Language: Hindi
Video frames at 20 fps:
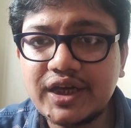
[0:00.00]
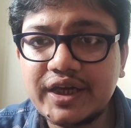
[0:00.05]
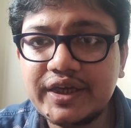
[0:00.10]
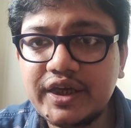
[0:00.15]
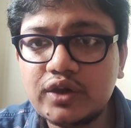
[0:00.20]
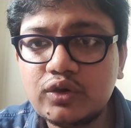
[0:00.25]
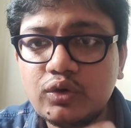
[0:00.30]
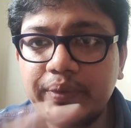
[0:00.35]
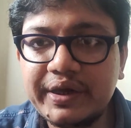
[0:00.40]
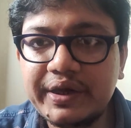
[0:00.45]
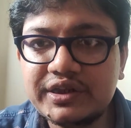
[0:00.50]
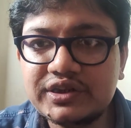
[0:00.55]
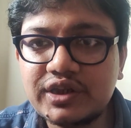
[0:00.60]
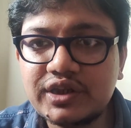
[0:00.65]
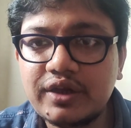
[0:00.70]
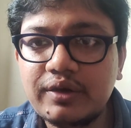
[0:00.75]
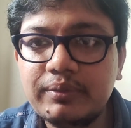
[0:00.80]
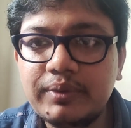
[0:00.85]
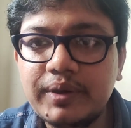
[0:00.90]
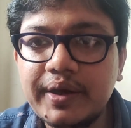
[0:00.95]
चाहिए तो
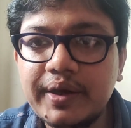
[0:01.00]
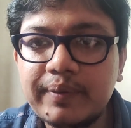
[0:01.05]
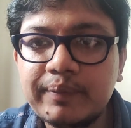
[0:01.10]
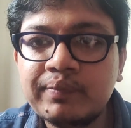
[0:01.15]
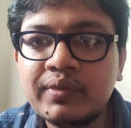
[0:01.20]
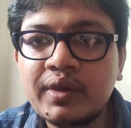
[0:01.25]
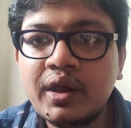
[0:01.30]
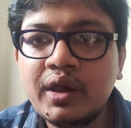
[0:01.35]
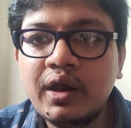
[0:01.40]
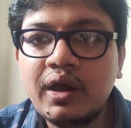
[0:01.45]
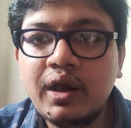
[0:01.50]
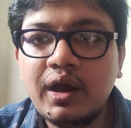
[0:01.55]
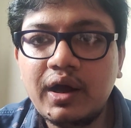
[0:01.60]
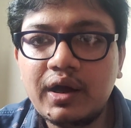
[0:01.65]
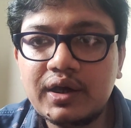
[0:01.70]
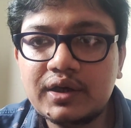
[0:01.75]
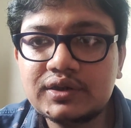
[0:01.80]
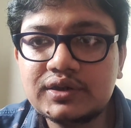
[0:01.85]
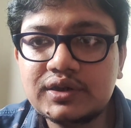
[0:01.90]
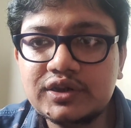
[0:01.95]
भेजते भी है
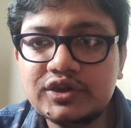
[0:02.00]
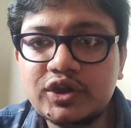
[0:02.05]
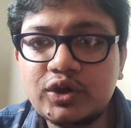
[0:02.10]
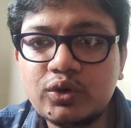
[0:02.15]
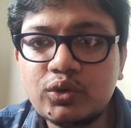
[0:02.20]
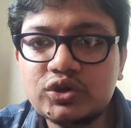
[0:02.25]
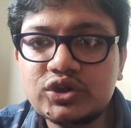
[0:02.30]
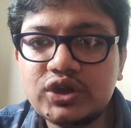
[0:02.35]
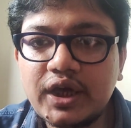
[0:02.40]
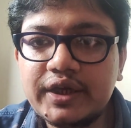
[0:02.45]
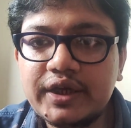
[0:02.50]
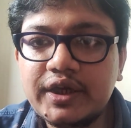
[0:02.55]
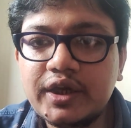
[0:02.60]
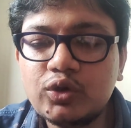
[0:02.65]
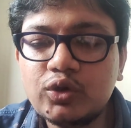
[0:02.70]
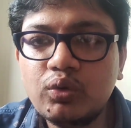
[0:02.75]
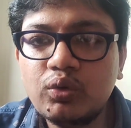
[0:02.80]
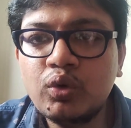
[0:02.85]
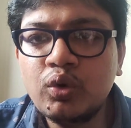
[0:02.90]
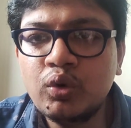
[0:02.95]
अगर किसी को चाहिए
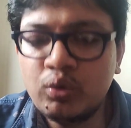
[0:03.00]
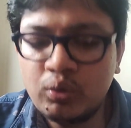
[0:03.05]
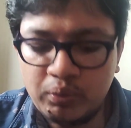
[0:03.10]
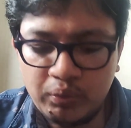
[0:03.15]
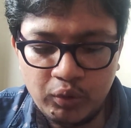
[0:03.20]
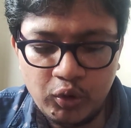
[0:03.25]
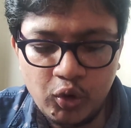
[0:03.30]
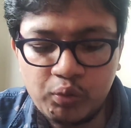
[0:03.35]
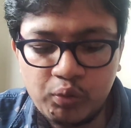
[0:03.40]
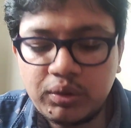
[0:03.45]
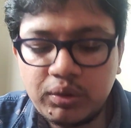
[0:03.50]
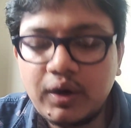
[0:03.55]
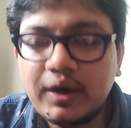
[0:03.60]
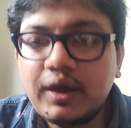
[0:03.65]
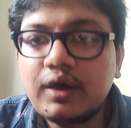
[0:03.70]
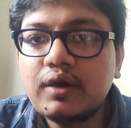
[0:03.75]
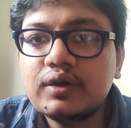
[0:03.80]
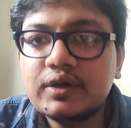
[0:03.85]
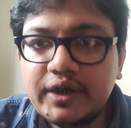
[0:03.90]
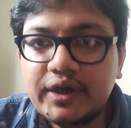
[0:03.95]
तो वो लोग
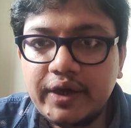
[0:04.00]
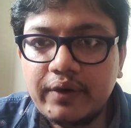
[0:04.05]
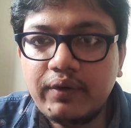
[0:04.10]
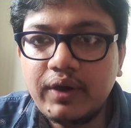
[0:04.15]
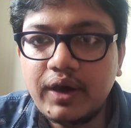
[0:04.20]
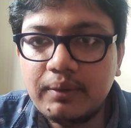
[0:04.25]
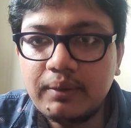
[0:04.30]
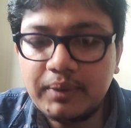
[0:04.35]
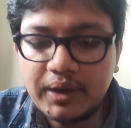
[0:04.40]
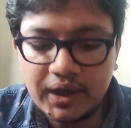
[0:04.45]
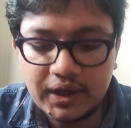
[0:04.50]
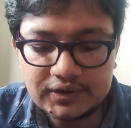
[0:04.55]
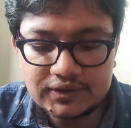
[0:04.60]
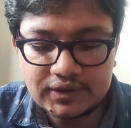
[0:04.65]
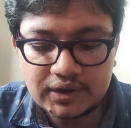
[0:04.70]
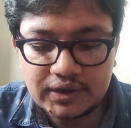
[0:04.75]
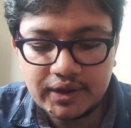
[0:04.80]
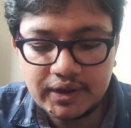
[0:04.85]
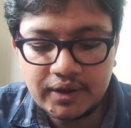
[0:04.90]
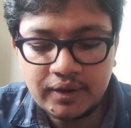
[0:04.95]
प्रोडक्ट ये वाला मंगा
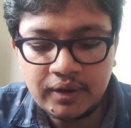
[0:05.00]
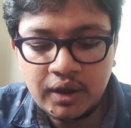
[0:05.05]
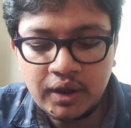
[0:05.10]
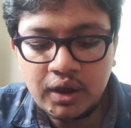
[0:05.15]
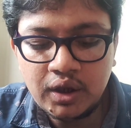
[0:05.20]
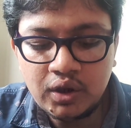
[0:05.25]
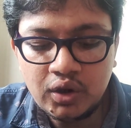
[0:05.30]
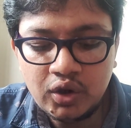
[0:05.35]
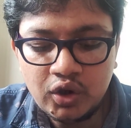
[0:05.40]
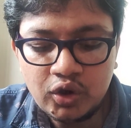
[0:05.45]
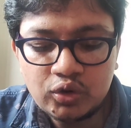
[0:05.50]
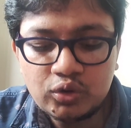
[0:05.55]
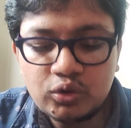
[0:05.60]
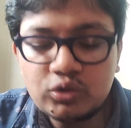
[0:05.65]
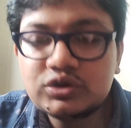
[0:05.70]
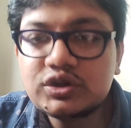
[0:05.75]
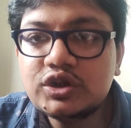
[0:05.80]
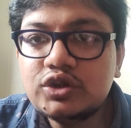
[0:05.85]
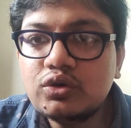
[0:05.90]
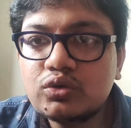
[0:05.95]
सकते तो
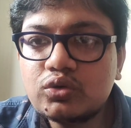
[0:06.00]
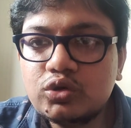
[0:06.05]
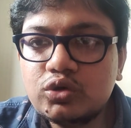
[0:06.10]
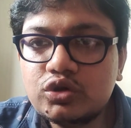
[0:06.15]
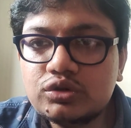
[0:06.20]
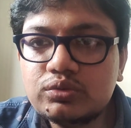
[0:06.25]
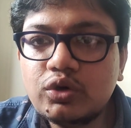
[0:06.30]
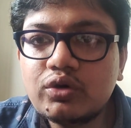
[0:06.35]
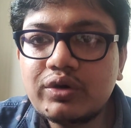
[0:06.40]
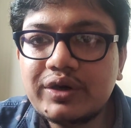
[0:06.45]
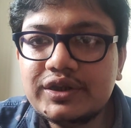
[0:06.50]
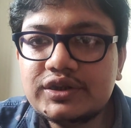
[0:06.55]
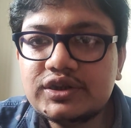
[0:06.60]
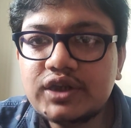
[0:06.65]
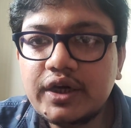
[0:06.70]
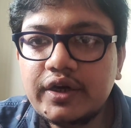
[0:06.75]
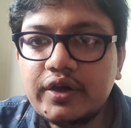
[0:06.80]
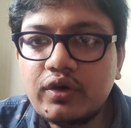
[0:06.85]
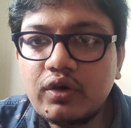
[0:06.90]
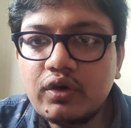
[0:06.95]
इसकी जो खुशबू
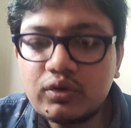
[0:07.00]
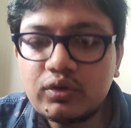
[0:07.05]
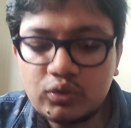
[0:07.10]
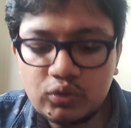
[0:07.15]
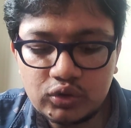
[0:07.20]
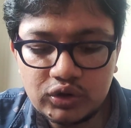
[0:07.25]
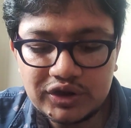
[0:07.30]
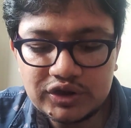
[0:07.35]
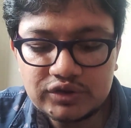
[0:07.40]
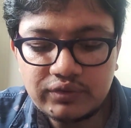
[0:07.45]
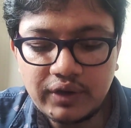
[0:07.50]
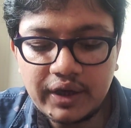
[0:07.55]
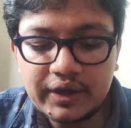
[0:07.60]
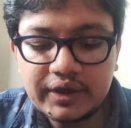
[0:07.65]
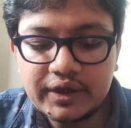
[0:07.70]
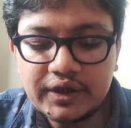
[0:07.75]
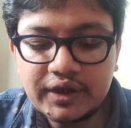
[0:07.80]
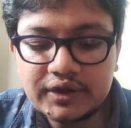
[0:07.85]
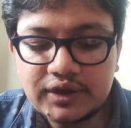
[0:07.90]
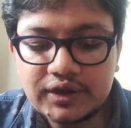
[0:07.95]
क्रिश्चन डी और ऊद इस्वान
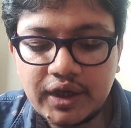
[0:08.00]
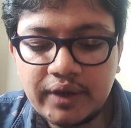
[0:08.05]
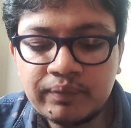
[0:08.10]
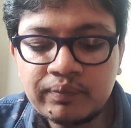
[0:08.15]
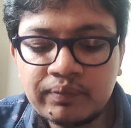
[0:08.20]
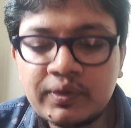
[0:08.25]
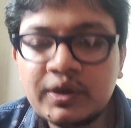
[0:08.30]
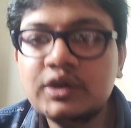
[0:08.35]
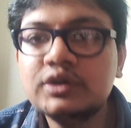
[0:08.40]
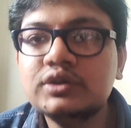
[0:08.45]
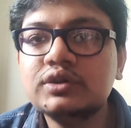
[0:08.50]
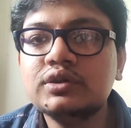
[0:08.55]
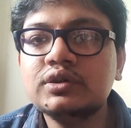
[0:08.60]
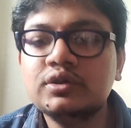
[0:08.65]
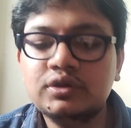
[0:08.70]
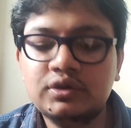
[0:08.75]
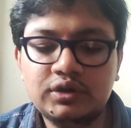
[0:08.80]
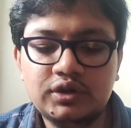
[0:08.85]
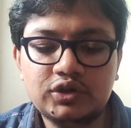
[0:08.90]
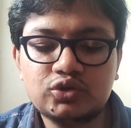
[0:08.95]
की जैसा है
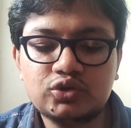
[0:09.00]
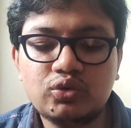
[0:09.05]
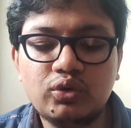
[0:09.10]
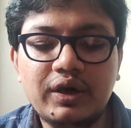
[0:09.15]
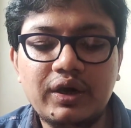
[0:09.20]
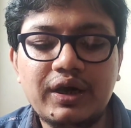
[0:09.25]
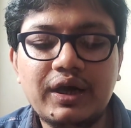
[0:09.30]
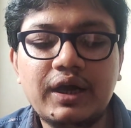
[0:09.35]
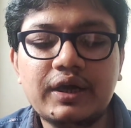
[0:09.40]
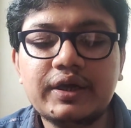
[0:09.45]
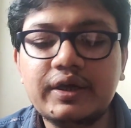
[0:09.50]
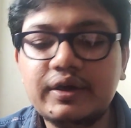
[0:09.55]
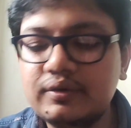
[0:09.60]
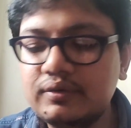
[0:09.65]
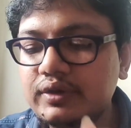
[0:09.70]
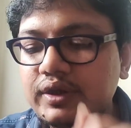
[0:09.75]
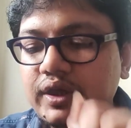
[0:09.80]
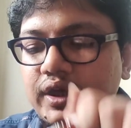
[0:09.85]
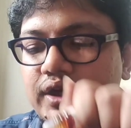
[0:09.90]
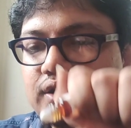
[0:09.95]
इसको लगा के
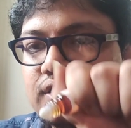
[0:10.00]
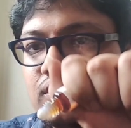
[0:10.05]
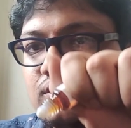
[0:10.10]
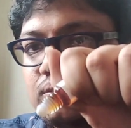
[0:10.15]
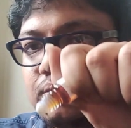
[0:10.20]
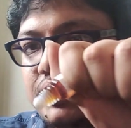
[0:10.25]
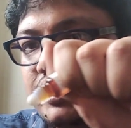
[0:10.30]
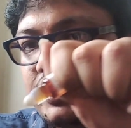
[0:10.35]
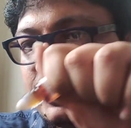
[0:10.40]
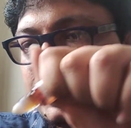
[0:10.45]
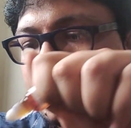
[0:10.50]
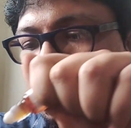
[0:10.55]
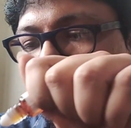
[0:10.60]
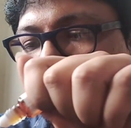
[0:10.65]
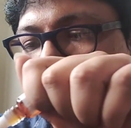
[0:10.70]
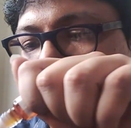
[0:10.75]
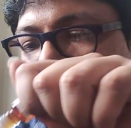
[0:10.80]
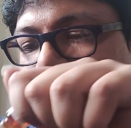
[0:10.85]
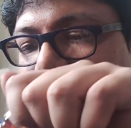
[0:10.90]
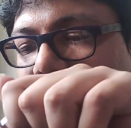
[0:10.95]
देखता हूँ मैं ये
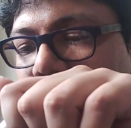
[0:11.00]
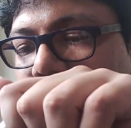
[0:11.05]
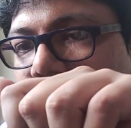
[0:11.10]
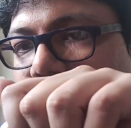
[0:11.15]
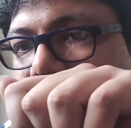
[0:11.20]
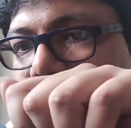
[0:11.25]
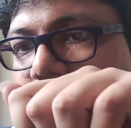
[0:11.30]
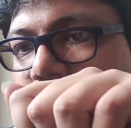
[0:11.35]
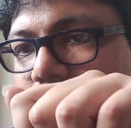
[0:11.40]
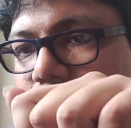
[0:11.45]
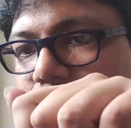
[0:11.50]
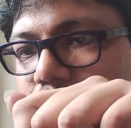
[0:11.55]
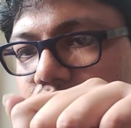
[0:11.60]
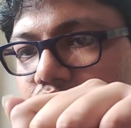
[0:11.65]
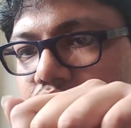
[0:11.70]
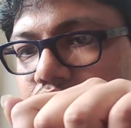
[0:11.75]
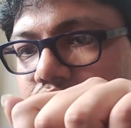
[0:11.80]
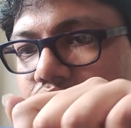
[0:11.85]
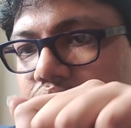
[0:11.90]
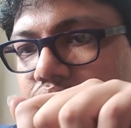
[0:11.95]
देखो दिखाया मैं आपको